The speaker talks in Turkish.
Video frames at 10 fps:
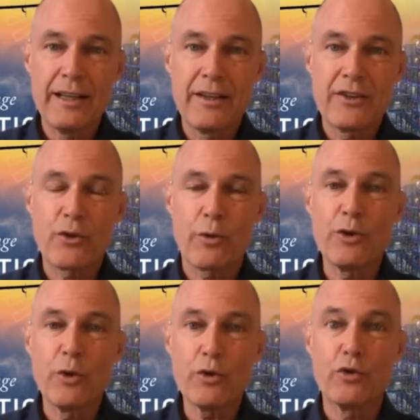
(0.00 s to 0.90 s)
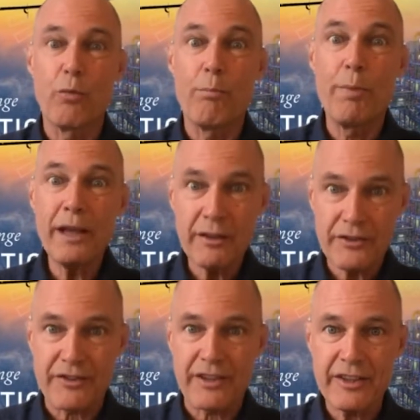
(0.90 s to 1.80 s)
Yeni teknolojiler
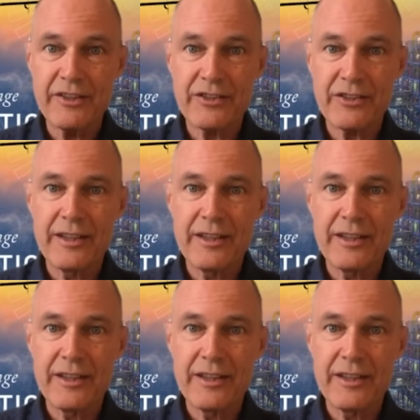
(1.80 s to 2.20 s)
konusunda